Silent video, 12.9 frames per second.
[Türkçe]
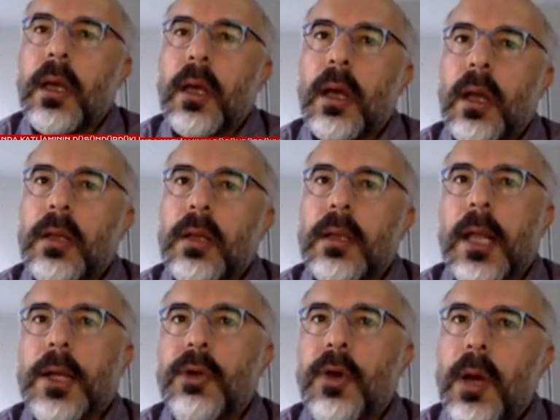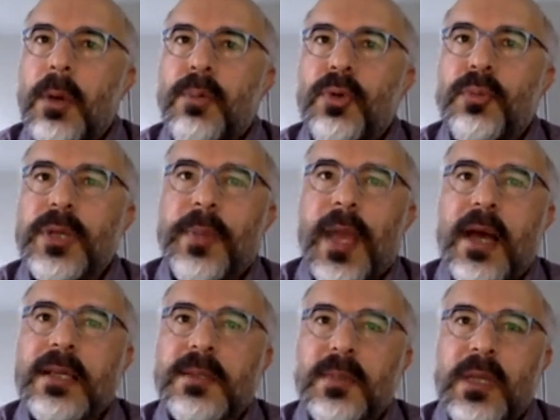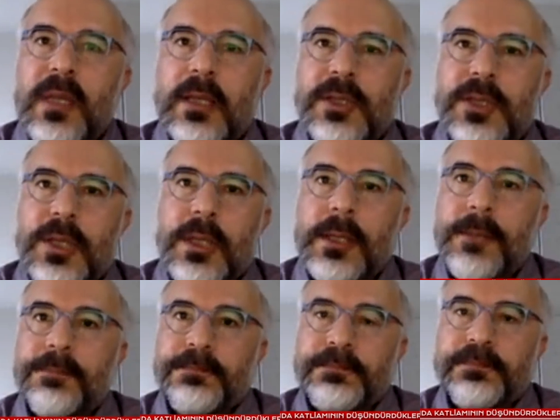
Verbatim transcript: algılanıyor ama bu bir beyaz milliyetçiliği